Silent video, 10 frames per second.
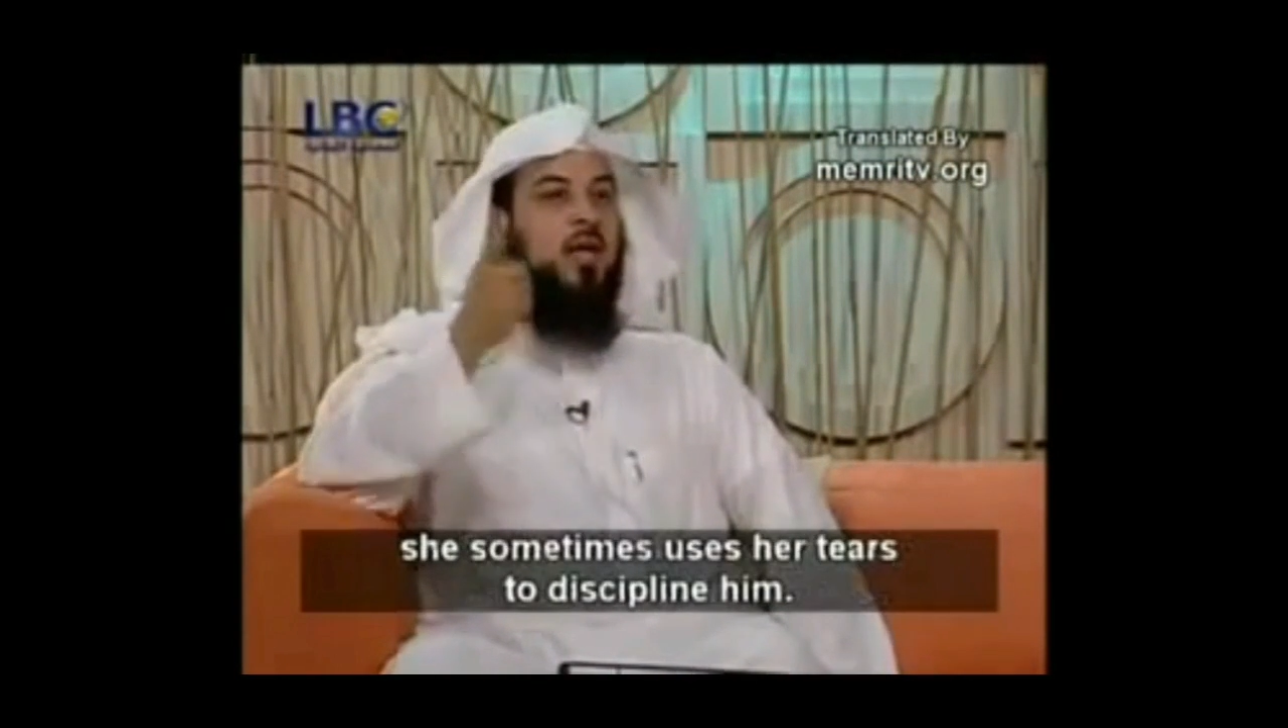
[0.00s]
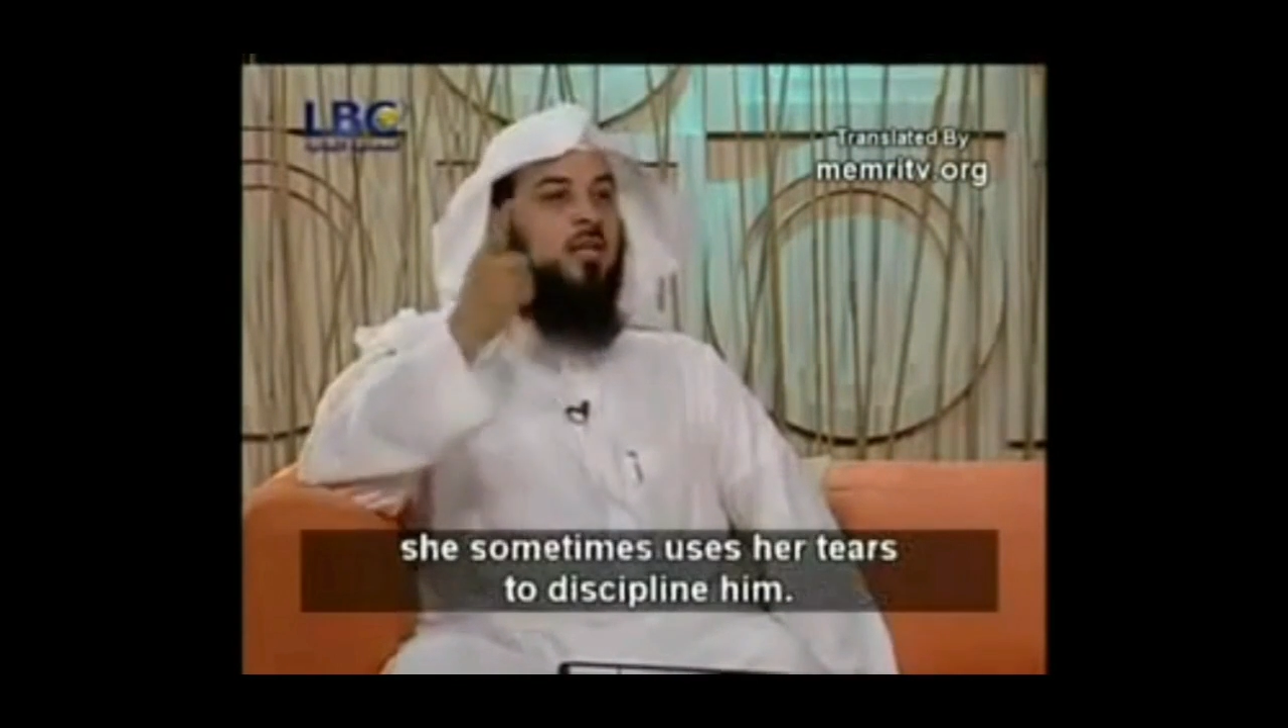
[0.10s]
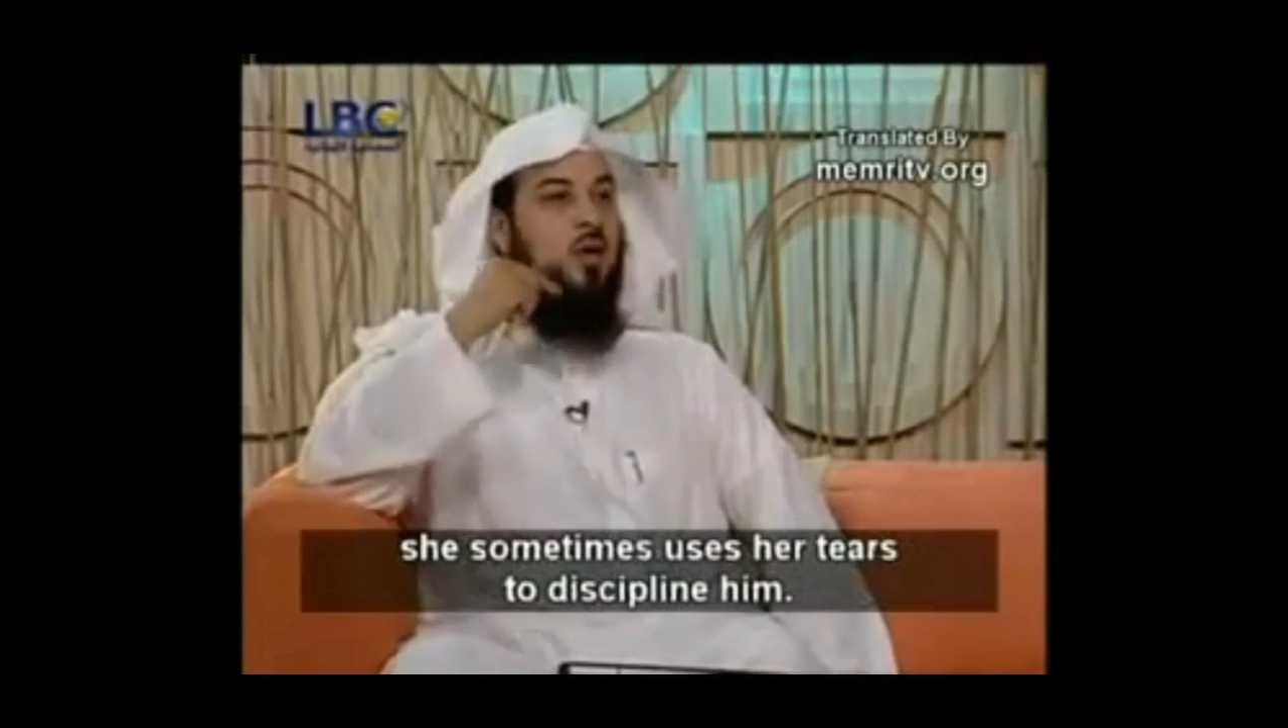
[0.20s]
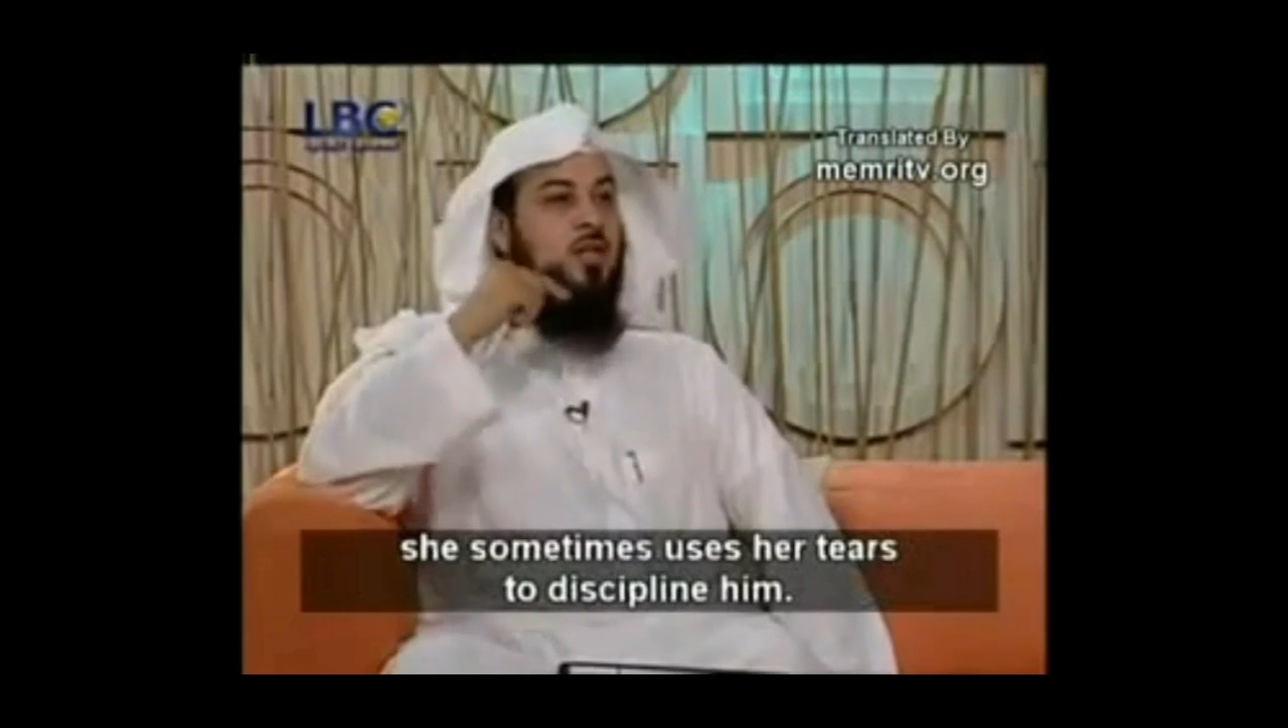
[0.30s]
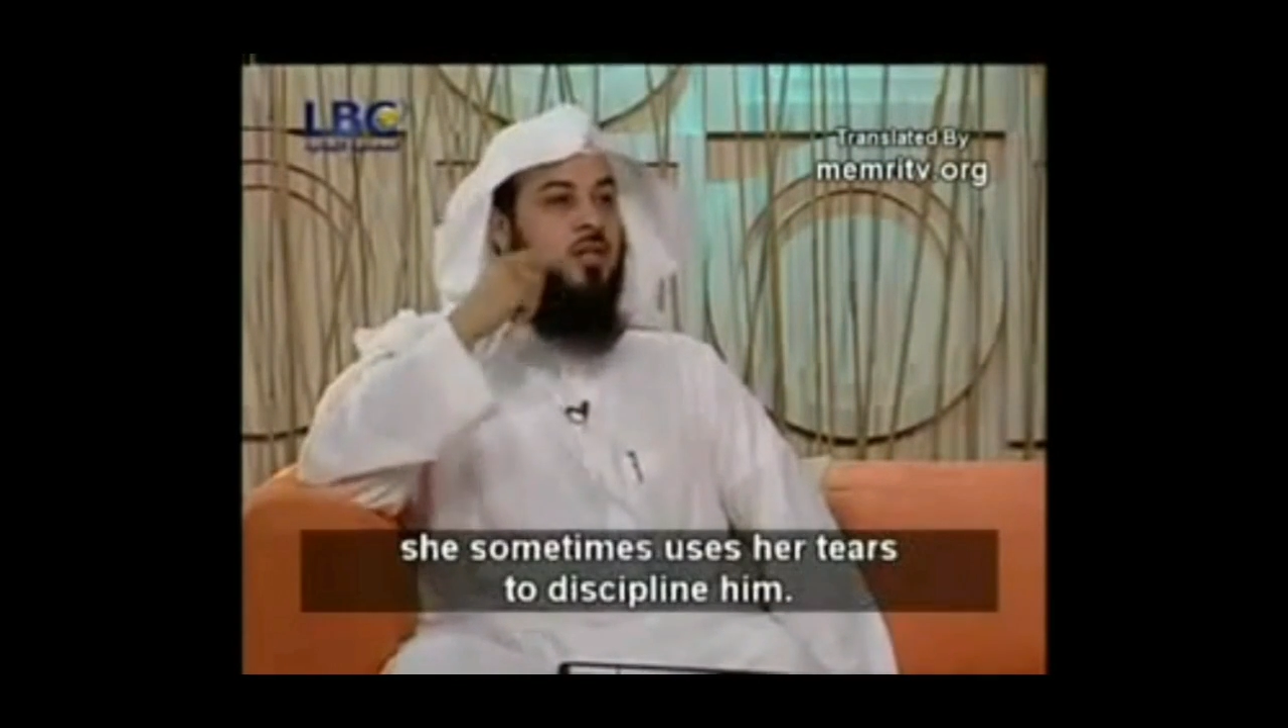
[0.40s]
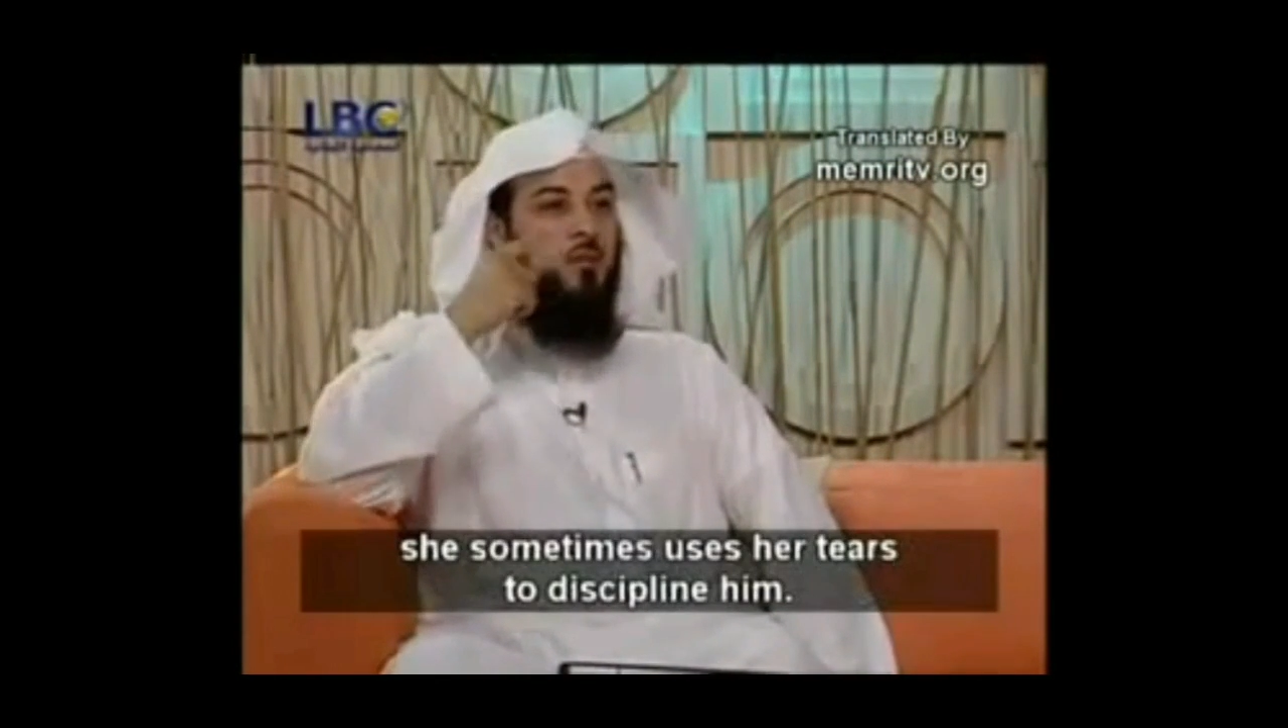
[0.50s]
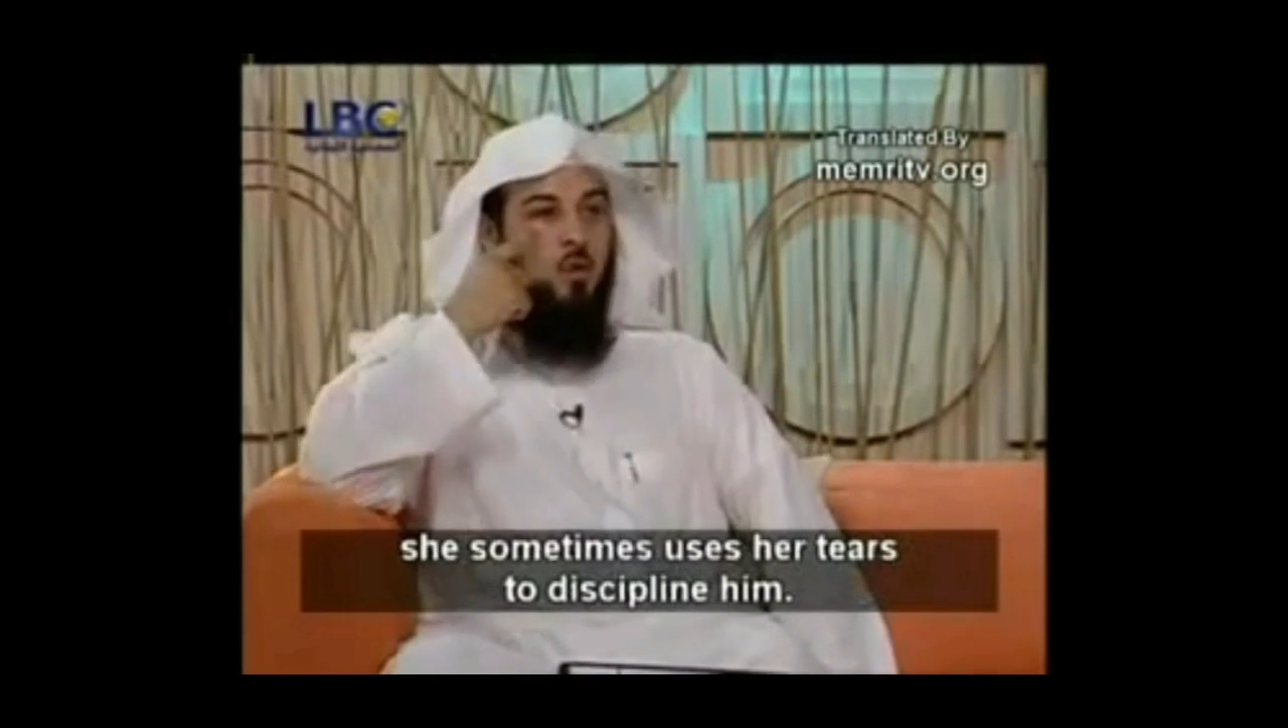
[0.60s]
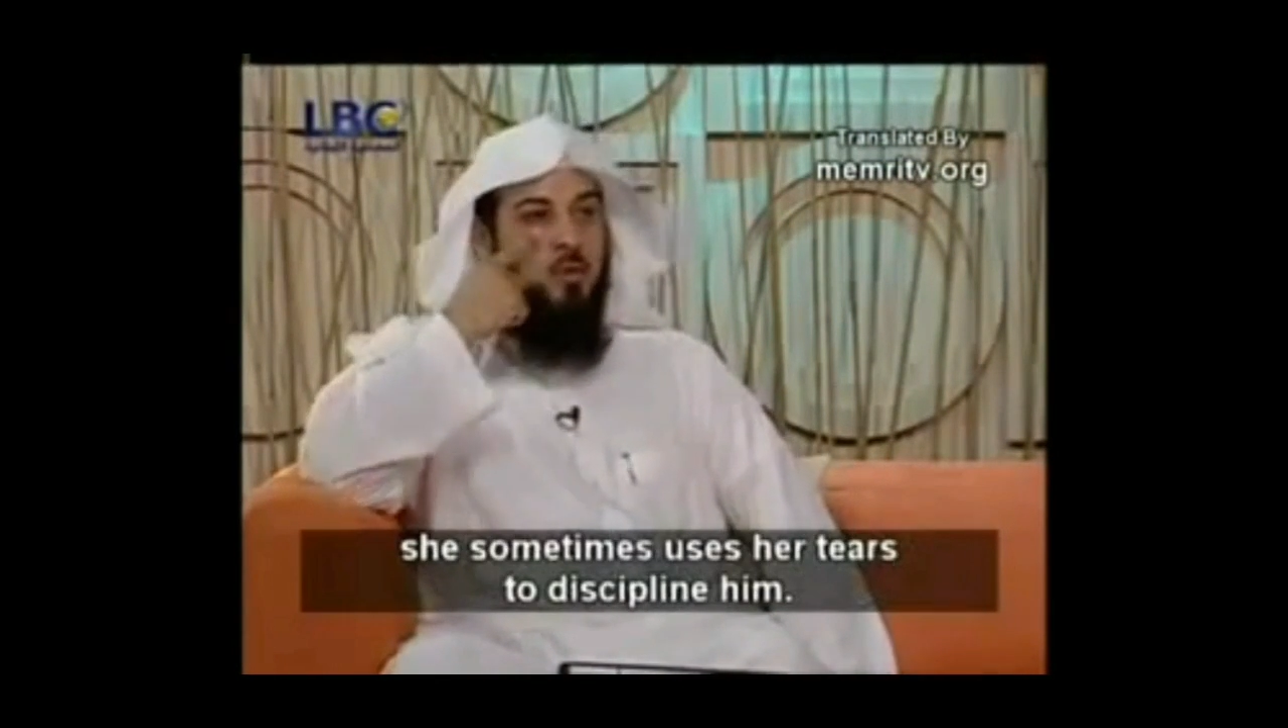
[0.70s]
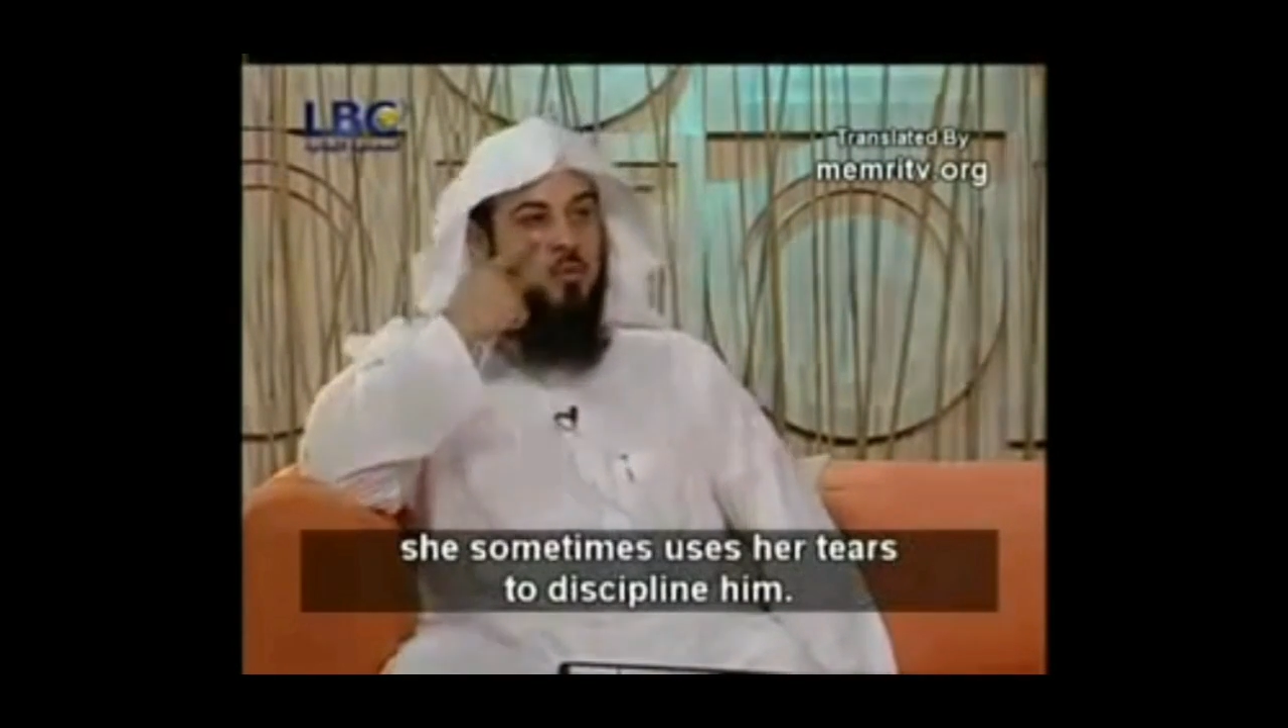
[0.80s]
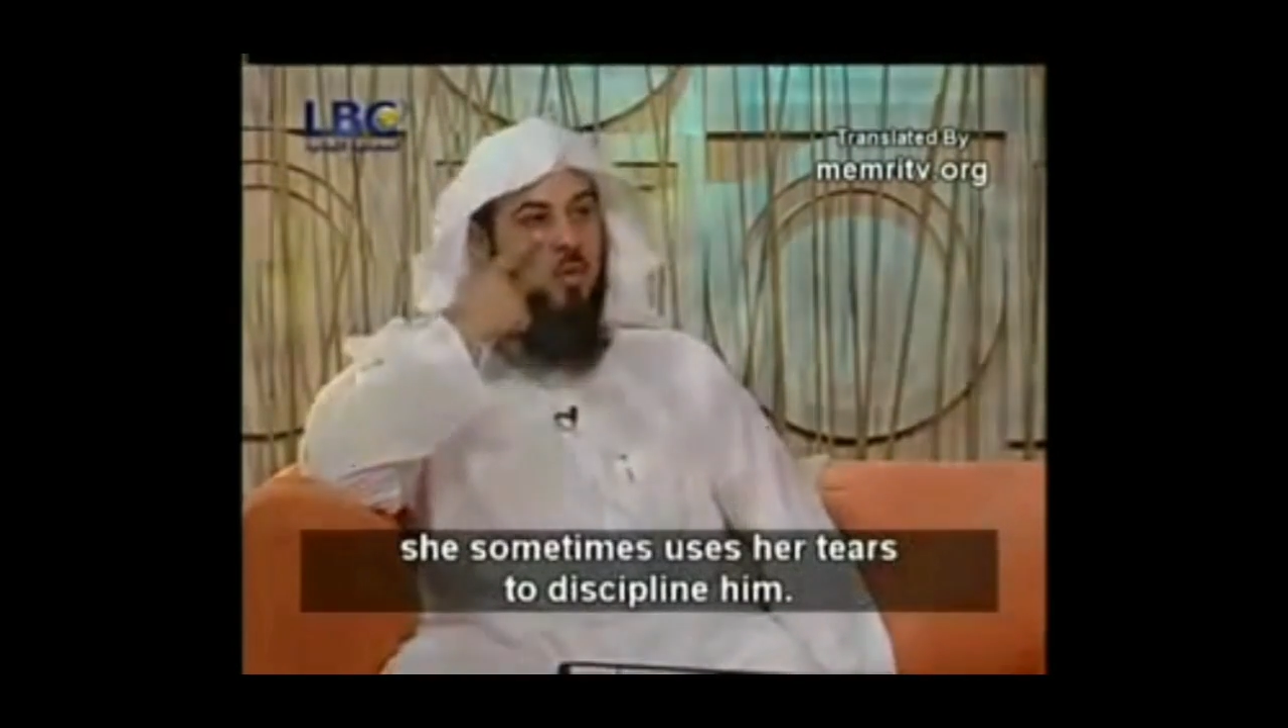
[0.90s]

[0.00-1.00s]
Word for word: وهي تؤدبه